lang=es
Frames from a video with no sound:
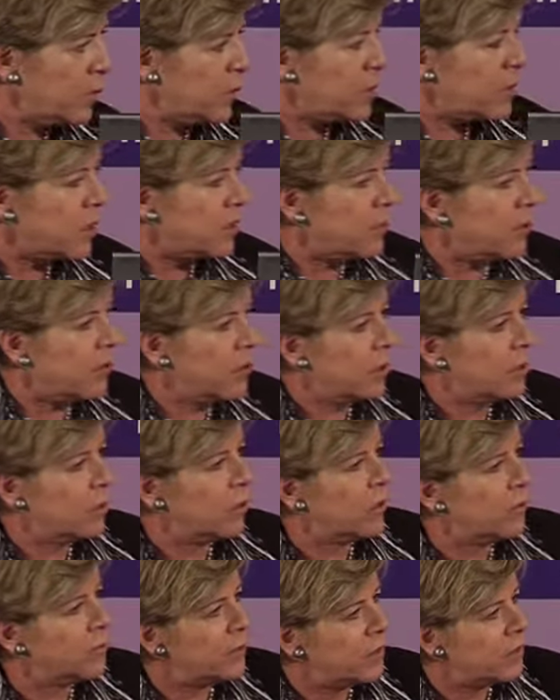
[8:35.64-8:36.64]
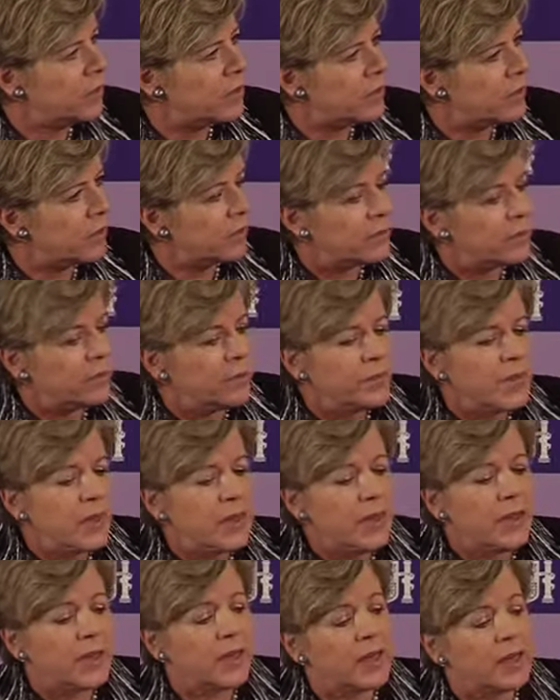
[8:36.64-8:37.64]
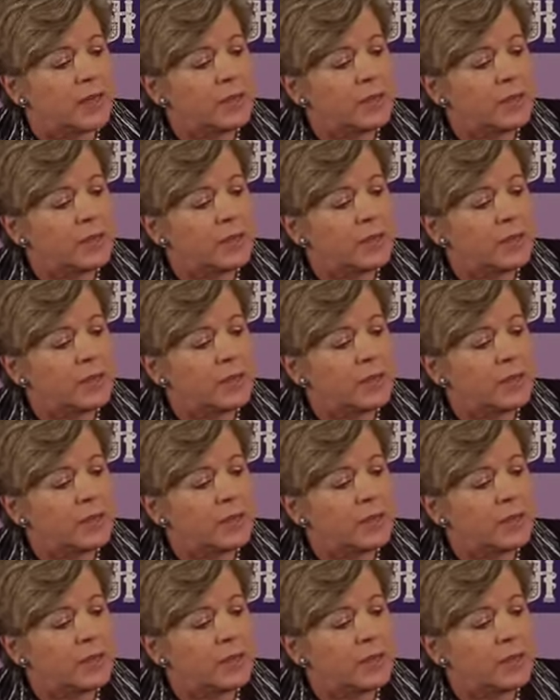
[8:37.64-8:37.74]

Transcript: con Isabel y con la ministra, que